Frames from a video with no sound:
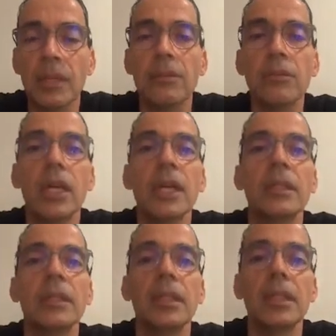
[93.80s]

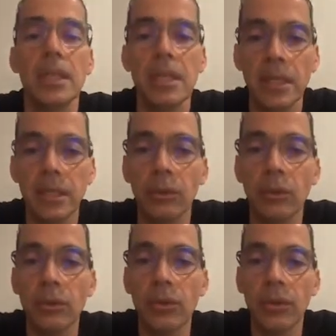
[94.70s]
Voilà.
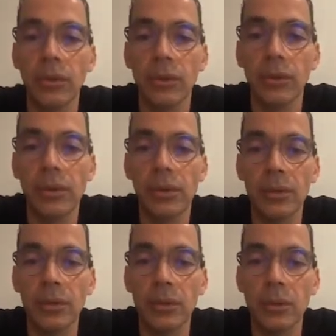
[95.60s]
Donc,
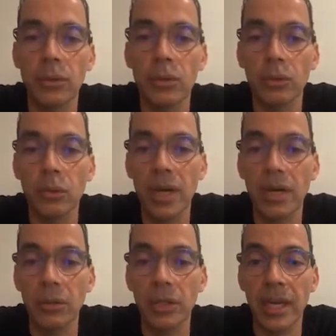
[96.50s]
euh, ce
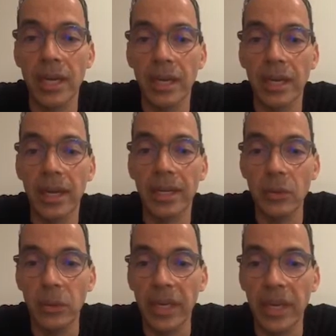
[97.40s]
soir, on a un,
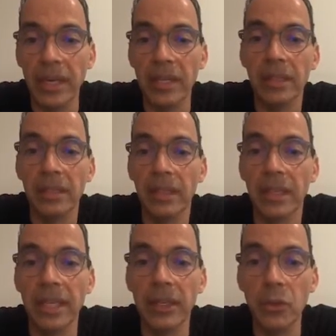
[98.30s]
QA.
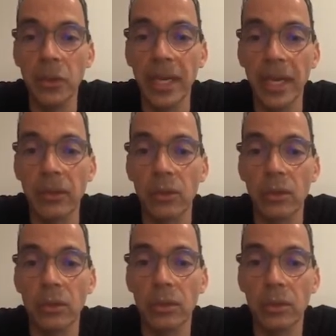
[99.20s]
Les QA
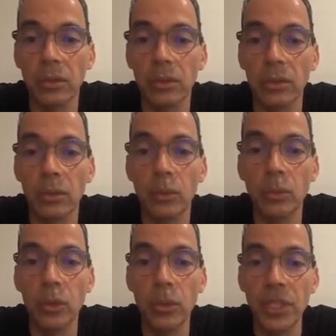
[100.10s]
ont,
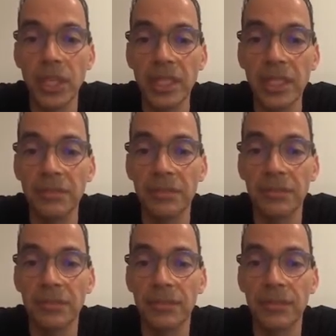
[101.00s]
pour objectif,
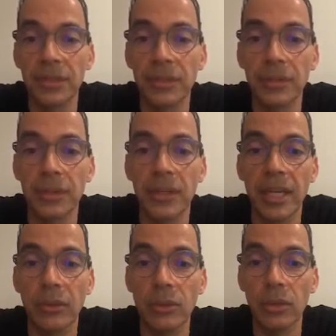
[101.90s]
euh, en
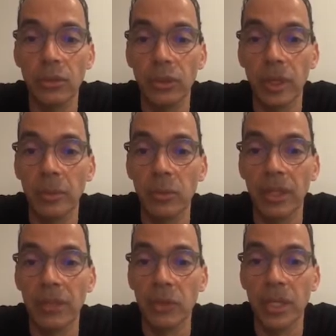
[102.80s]
quelque sorte, de
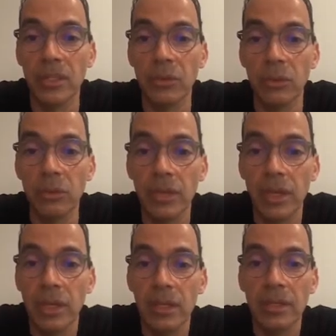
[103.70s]
répondre à vos questions.
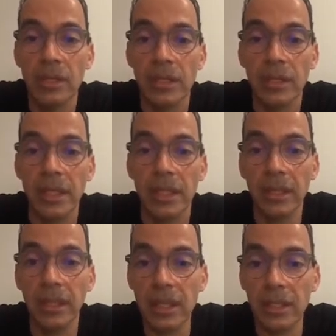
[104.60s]
C'est
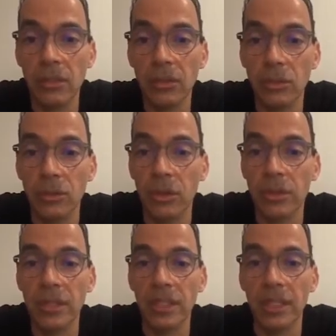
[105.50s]
intéressant que je
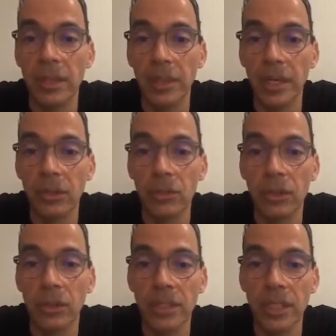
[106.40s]
lance des débats, que je
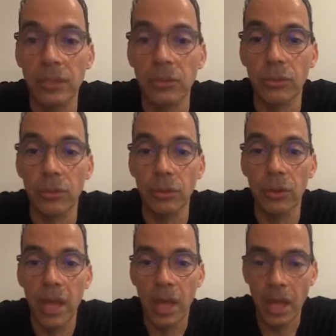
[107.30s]
lance des discussions,